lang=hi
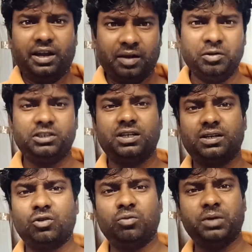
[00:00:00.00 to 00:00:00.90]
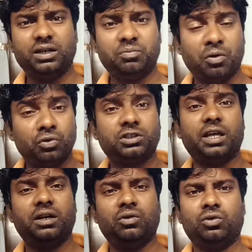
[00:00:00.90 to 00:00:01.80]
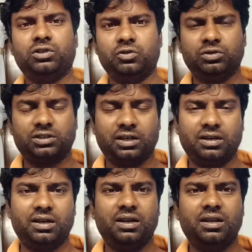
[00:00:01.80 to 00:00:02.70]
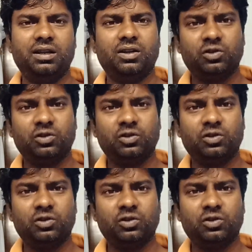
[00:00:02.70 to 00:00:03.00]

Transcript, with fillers: हेमेस्टर कॉम्बैट बहुत सारे लोग यूज़ कर रहे हैं